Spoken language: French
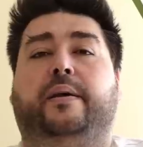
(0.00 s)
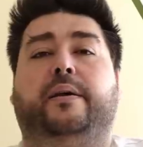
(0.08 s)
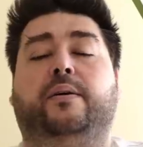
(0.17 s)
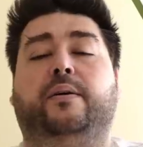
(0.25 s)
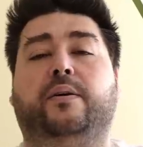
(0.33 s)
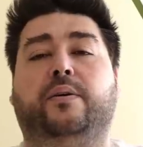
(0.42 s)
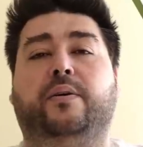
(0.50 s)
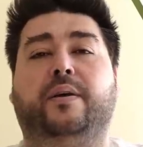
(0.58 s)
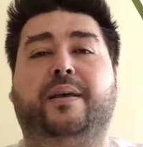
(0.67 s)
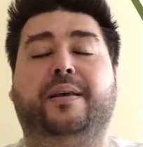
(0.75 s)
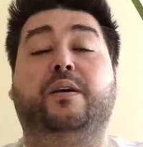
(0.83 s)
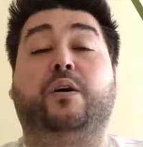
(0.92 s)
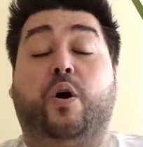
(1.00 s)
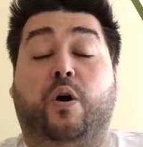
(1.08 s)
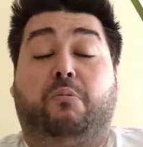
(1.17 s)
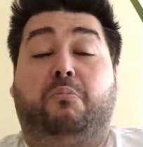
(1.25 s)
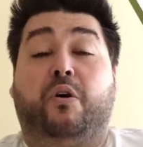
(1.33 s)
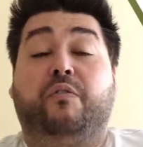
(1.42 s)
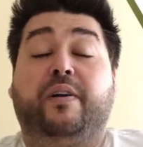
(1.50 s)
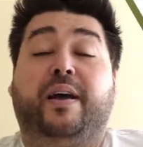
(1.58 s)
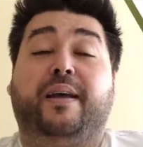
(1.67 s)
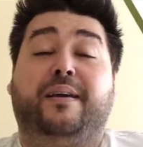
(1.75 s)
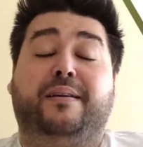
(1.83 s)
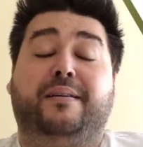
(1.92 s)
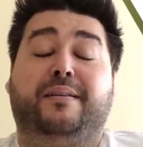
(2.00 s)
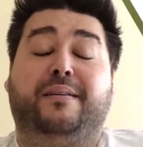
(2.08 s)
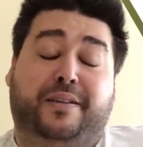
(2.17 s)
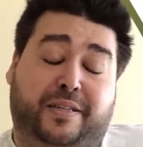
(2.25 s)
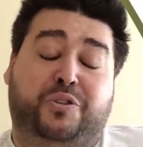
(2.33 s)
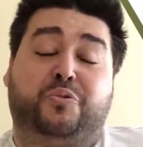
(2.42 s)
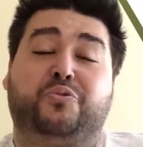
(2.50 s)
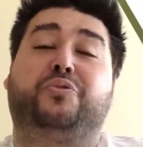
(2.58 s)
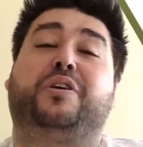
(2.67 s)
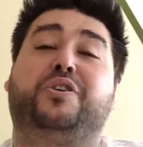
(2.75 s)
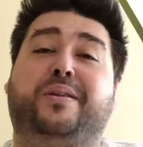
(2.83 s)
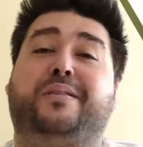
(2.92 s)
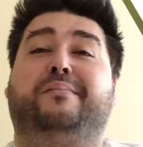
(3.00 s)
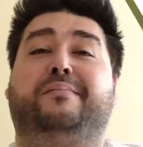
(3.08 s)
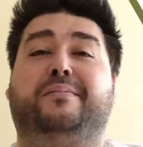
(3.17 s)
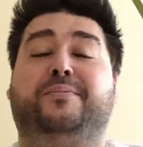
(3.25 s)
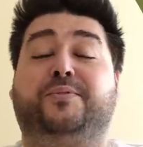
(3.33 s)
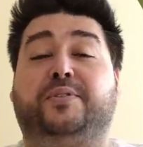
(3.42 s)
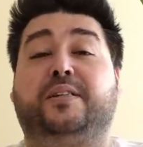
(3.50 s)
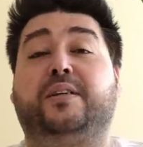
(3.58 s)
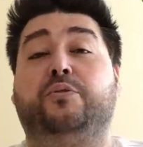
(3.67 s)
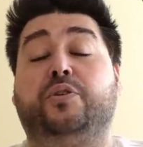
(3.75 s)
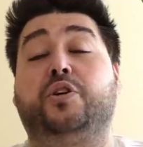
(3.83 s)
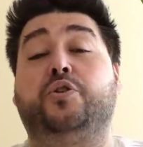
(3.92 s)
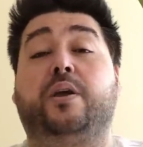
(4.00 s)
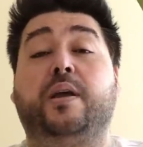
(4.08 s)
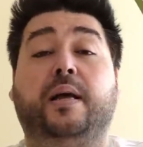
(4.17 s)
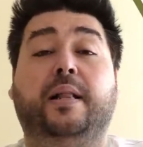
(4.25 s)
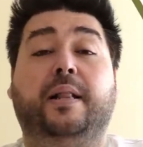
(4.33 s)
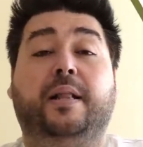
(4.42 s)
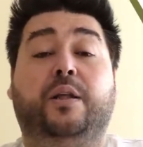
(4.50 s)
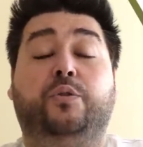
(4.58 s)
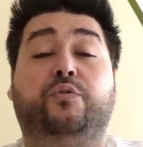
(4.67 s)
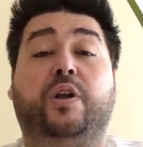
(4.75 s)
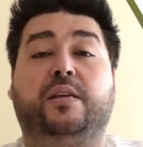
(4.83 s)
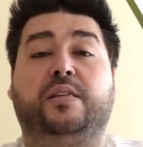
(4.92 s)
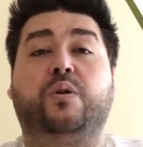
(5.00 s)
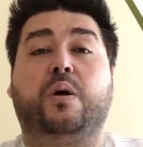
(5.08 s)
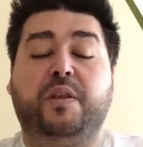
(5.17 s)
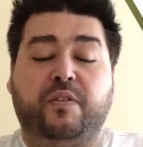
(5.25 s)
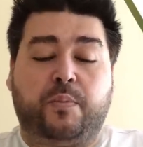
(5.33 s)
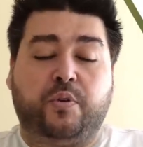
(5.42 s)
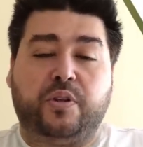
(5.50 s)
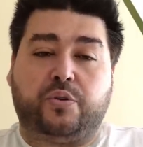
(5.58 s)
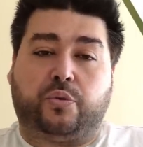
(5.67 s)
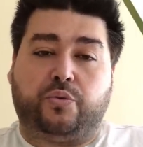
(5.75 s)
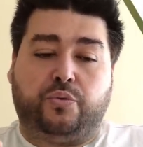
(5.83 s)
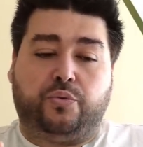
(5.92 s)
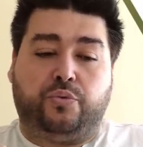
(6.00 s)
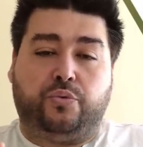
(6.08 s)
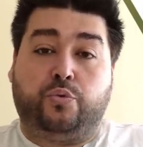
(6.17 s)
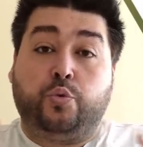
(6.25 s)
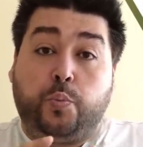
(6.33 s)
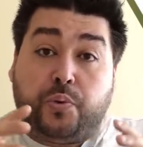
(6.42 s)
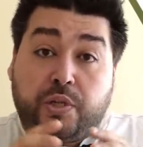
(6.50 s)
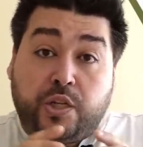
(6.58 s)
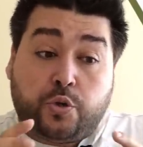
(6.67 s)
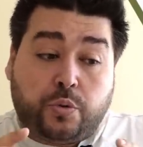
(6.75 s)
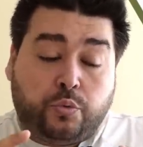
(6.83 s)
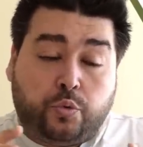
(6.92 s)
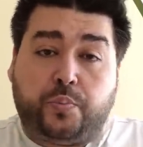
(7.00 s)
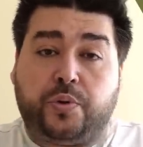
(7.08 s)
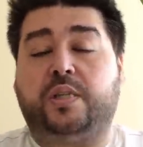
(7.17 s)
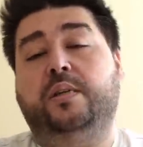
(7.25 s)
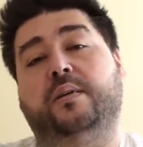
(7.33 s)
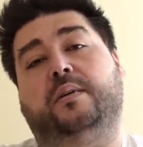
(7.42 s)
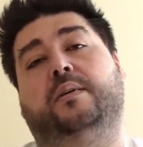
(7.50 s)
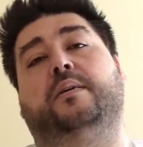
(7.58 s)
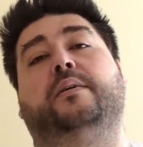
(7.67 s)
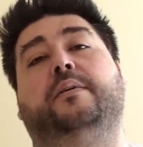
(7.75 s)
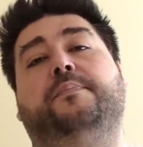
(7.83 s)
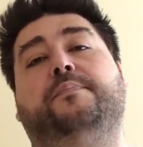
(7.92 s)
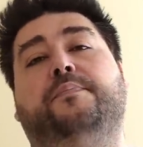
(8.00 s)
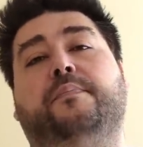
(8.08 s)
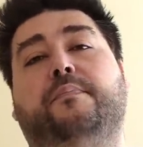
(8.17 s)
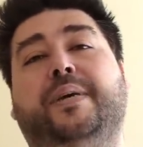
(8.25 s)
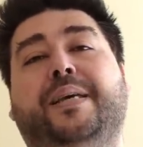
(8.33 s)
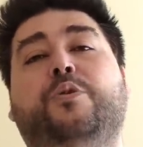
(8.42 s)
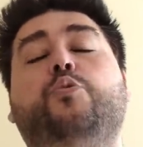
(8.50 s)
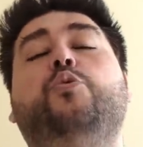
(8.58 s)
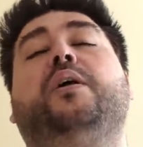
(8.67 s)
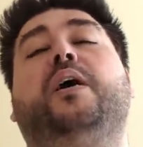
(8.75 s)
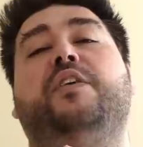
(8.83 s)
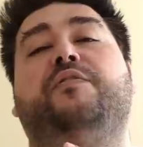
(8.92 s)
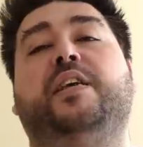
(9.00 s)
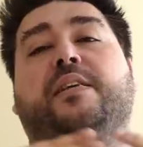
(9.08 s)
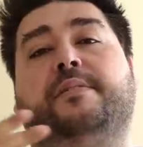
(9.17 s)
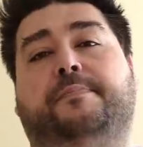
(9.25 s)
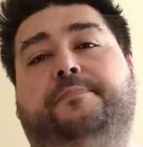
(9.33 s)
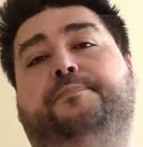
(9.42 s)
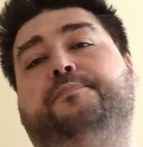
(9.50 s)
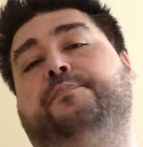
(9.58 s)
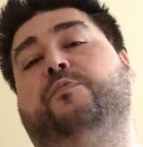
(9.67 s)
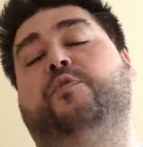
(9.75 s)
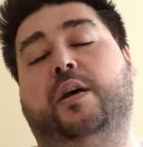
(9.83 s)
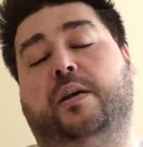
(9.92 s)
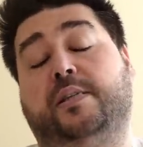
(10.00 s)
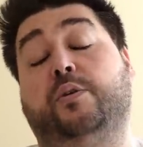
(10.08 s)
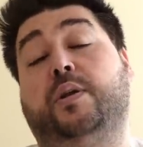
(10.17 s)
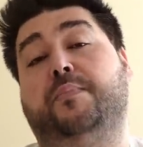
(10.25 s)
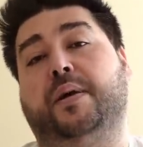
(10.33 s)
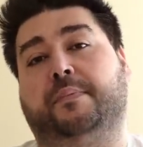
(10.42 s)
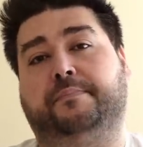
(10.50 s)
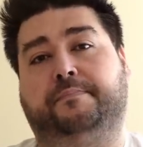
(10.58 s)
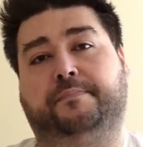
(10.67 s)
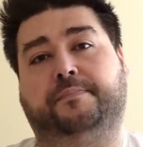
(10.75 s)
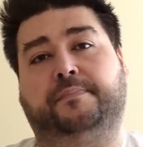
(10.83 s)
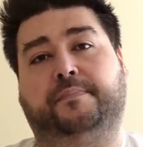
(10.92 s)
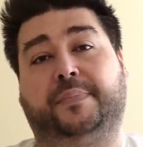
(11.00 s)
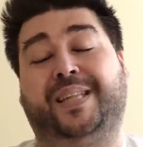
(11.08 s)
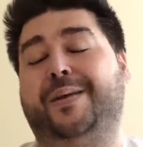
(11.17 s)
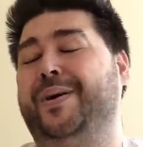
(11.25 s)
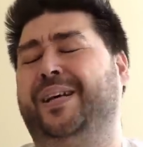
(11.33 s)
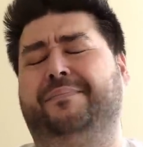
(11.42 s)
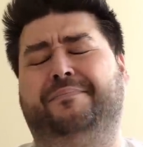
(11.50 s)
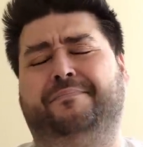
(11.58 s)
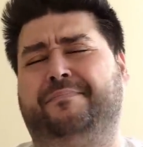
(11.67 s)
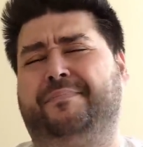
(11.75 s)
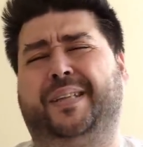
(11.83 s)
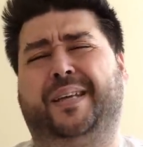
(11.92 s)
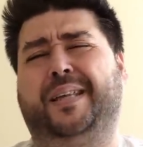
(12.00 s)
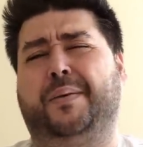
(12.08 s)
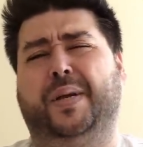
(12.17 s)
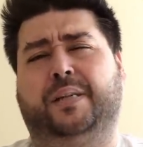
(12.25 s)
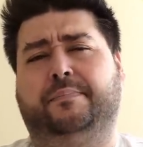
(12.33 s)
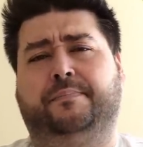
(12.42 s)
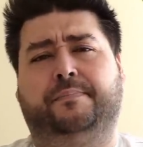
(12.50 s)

Euh, et, en vrai, les questions sont très chouettes. Donc ça, ça ne gâche rien. Donc voilà, 0 à 1000, vraiment, on est sur du, tout petit jeu, tout petit, mais ultra efficace. Voilà, et ça, on aime bien. Très malin. Très très malin.